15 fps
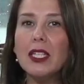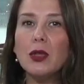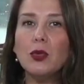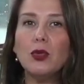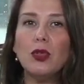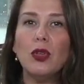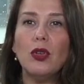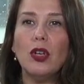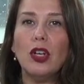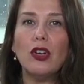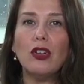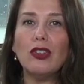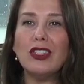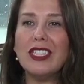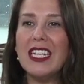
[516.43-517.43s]
tú te los
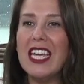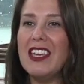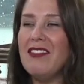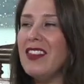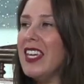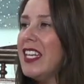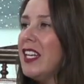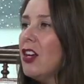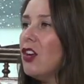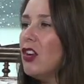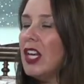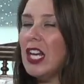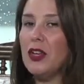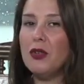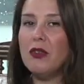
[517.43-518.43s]
encontrás y vienen con
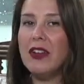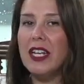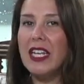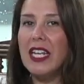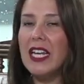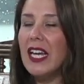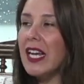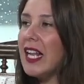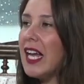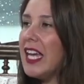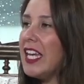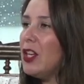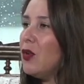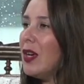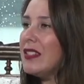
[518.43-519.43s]
la nube negra
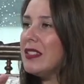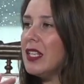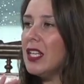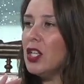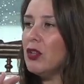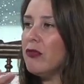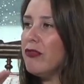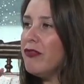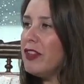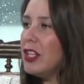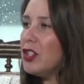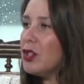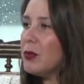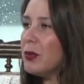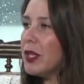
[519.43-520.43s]
y no hacen ni un
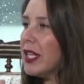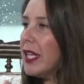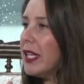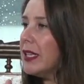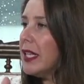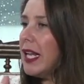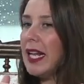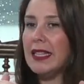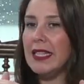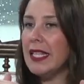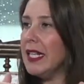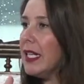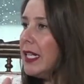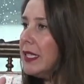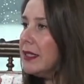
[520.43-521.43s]
filtro porque te la
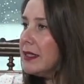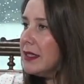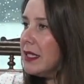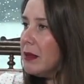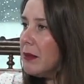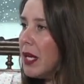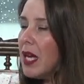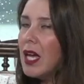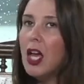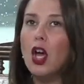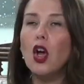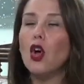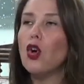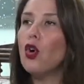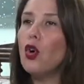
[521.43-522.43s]
tiran encima.
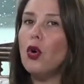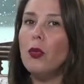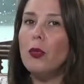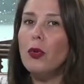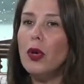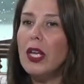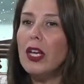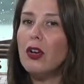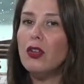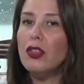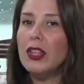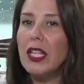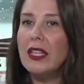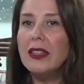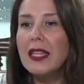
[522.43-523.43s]
¿Cómo le
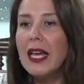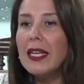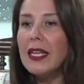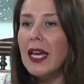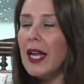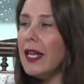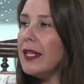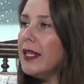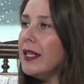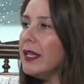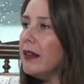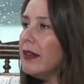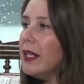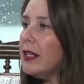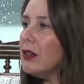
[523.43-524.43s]
contestáis a alguien que
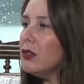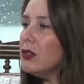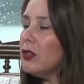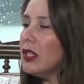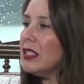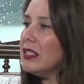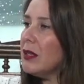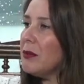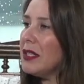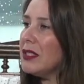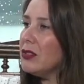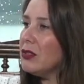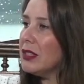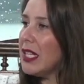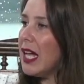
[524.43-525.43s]
viene con toda esa
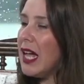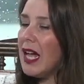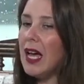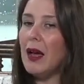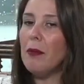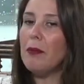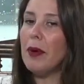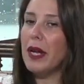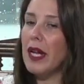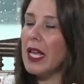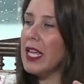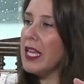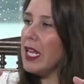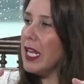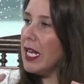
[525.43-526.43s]
pachotada
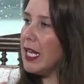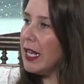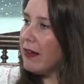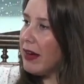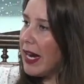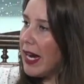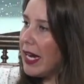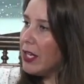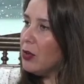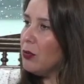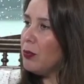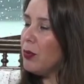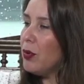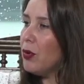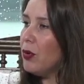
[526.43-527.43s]
y, le bajáis un
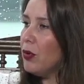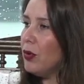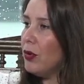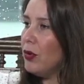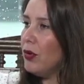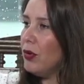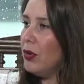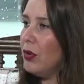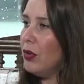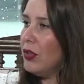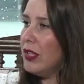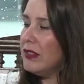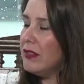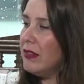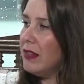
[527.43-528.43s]
poco los
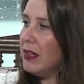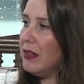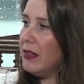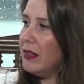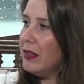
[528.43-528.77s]
decibeles?